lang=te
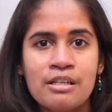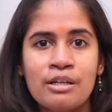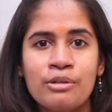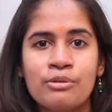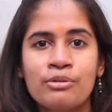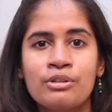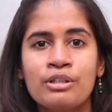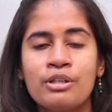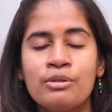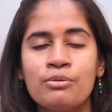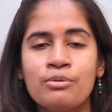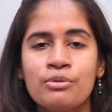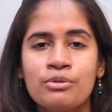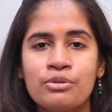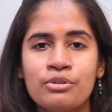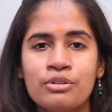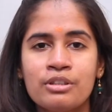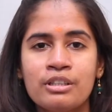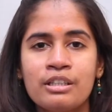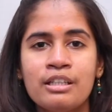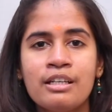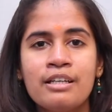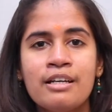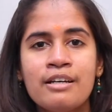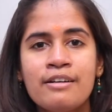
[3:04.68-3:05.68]
రాకుండా
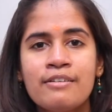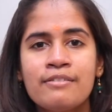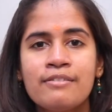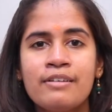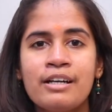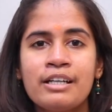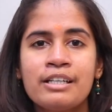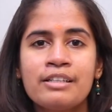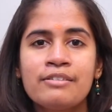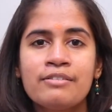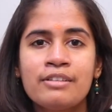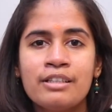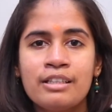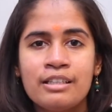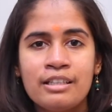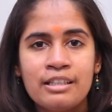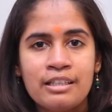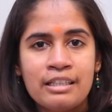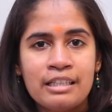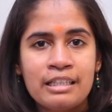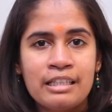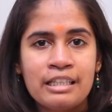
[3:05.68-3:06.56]
ఉంటుంది వాటి వల్ల